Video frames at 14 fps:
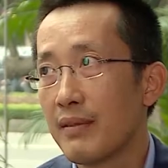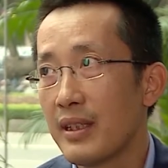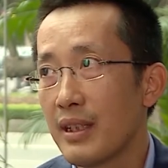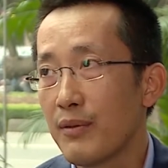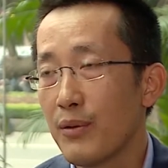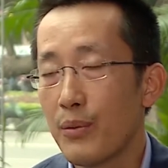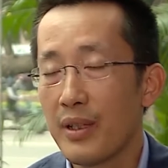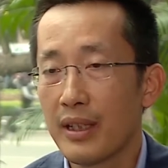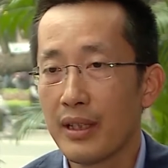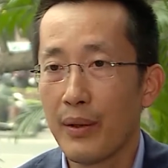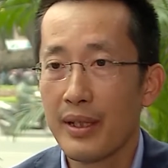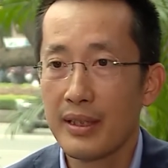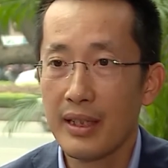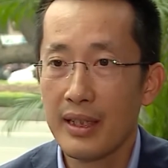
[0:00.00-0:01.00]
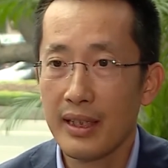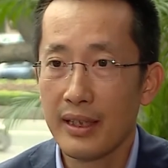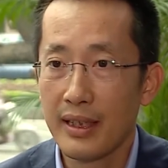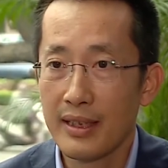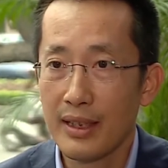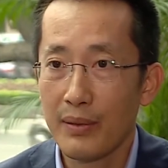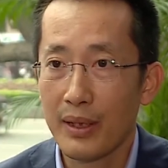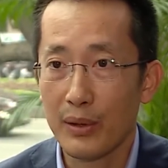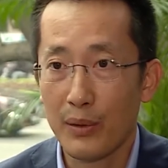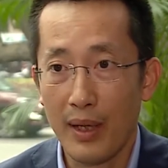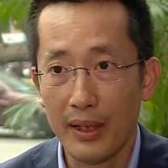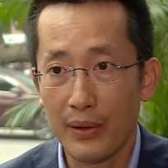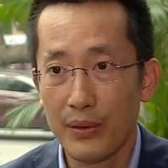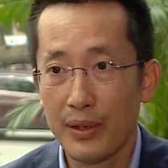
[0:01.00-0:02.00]
Với dịch vụ eKYC thì người dân hoàn
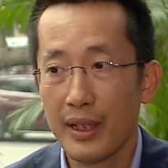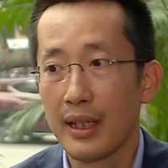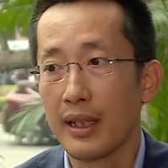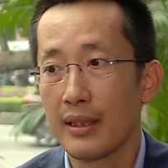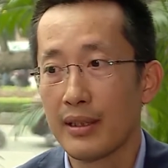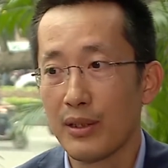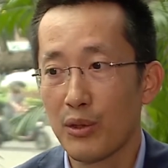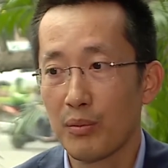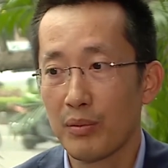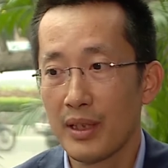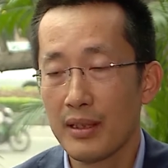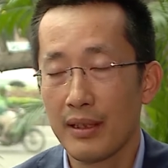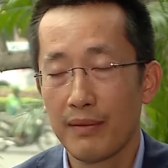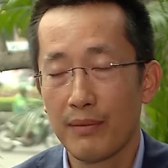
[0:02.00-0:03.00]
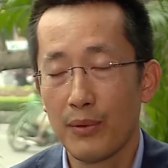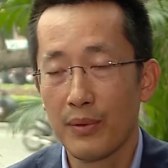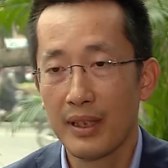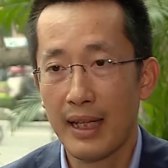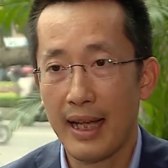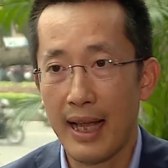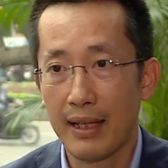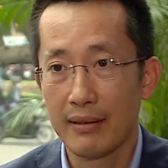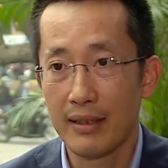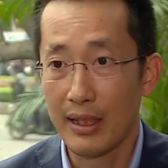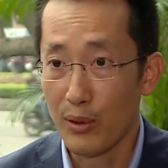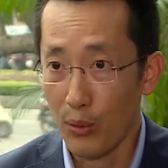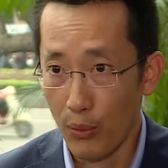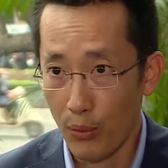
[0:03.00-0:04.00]
toàn có thể sử dụng các dịch vụ ngân hàng đầy
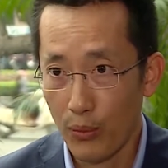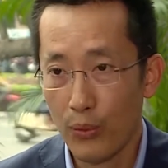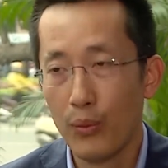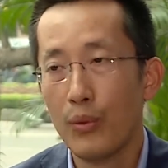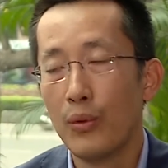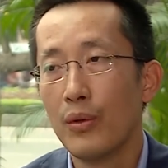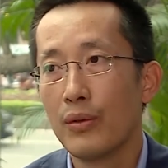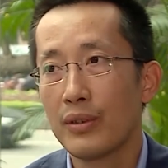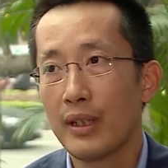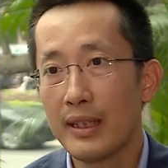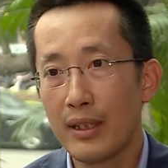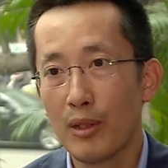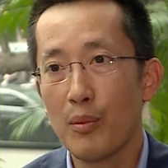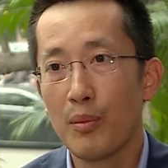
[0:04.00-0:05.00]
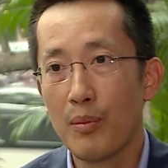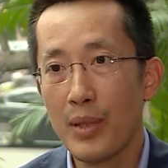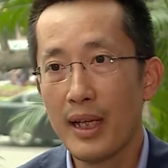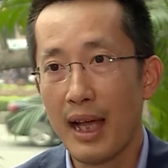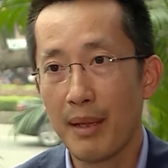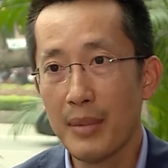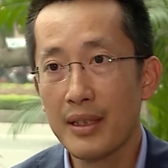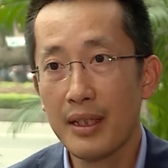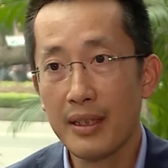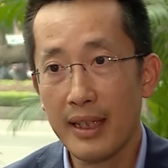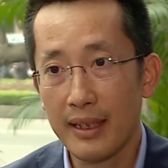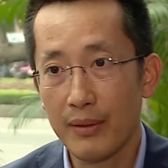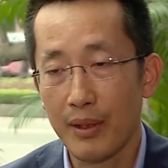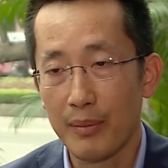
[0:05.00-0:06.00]
đủ. Tất nhiên có một mức hạn mức nhất
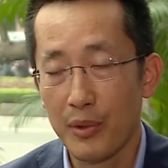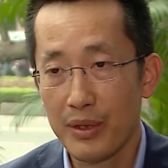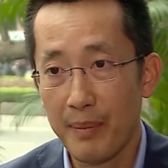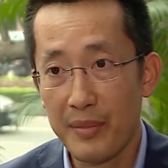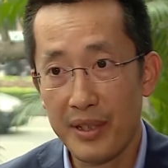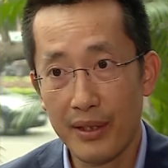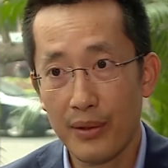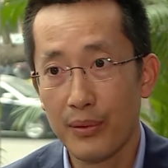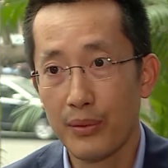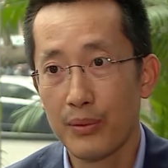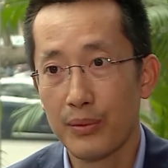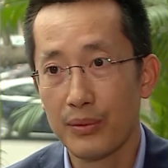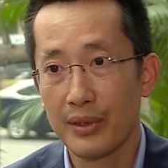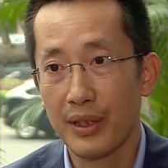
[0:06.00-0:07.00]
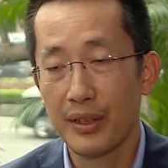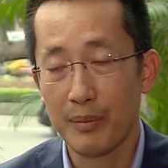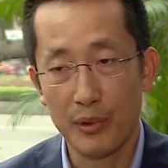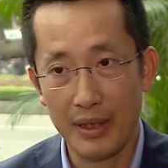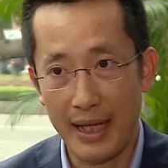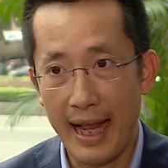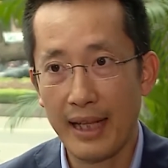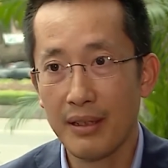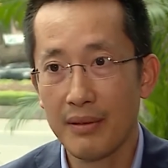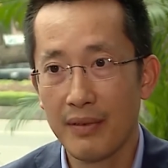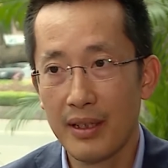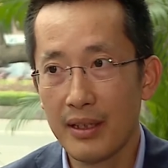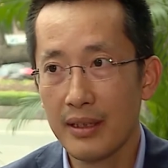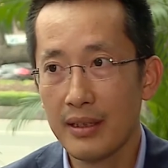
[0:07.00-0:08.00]
định khoảng 100 triệu giao dịch một tháng nhưng
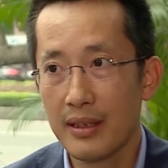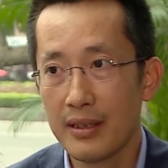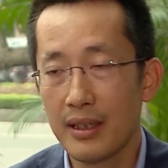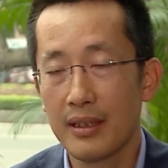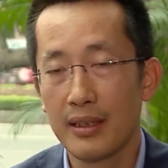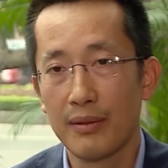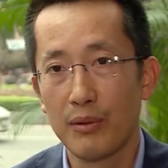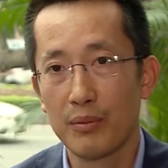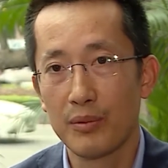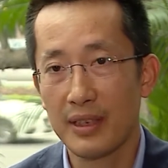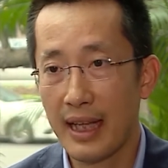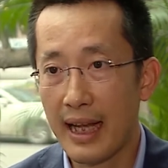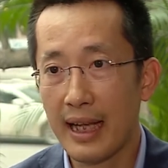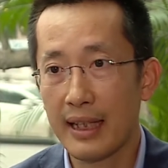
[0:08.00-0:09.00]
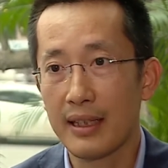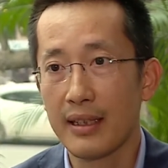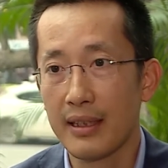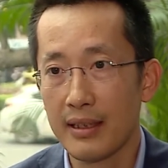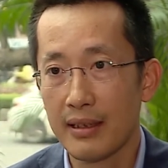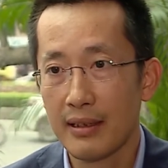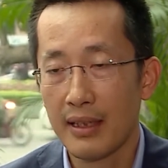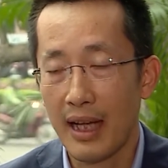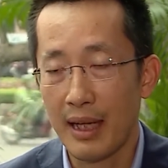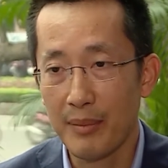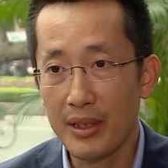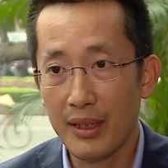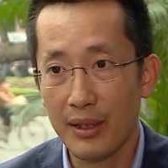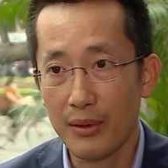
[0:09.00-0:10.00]
với các người dân ở vùng xa thì hạn
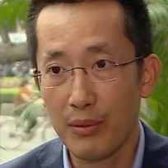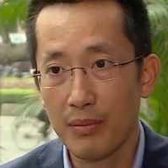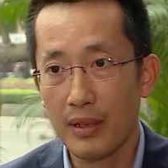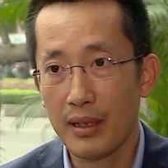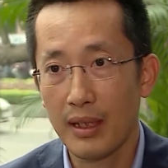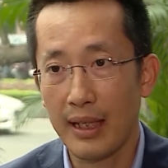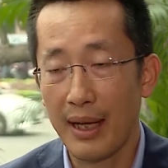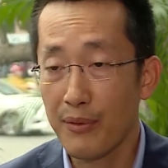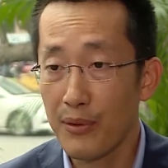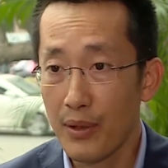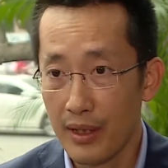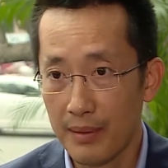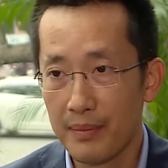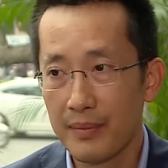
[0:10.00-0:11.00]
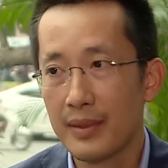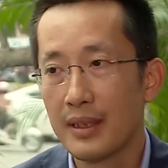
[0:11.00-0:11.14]
mức này cũng khá phù hợp.